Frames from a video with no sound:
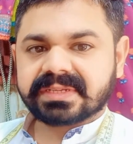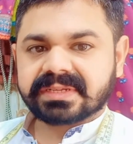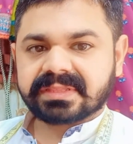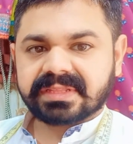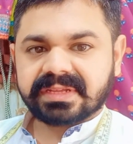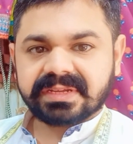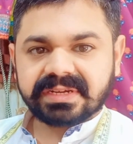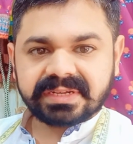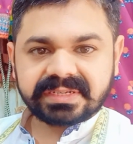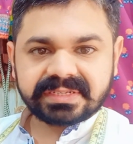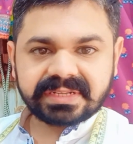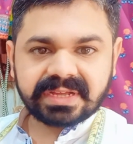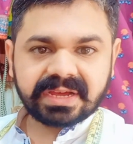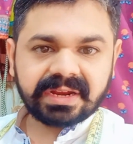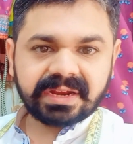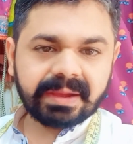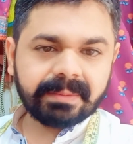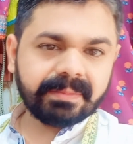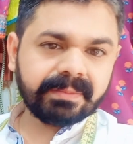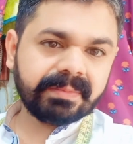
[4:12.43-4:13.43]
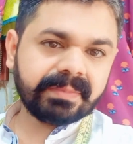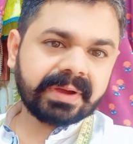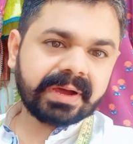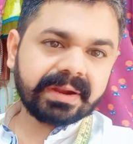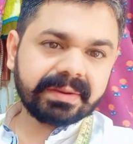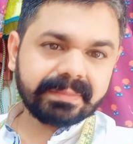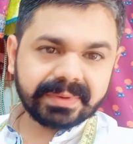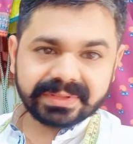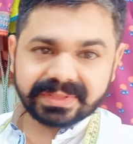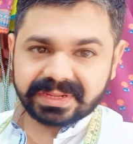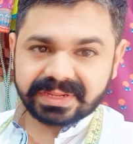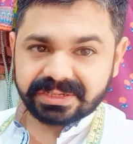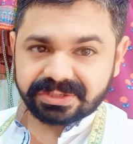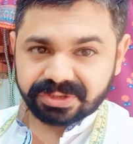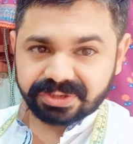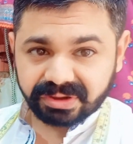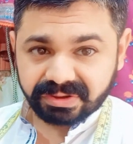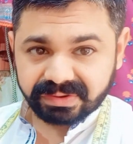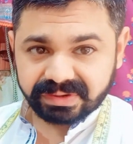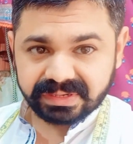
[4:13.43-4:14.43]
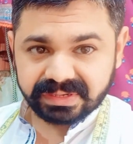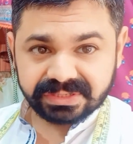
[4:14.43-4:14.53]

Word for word: तीन हज़ार हम हर मंथली जो है